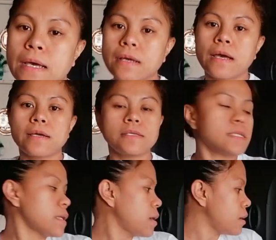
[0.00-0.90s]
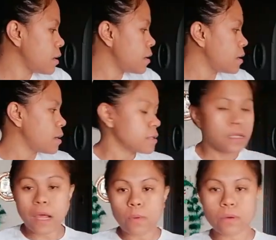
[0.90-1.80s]
Guys, uh,
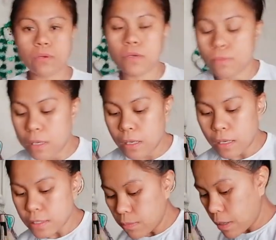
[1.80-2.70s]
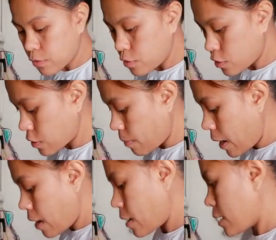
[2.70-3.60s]
tinawag ko na yung mga kasamahan ko dito sa
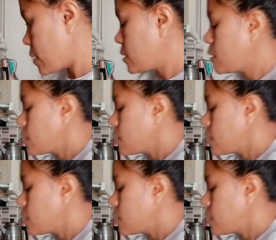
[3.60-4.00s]
bahay.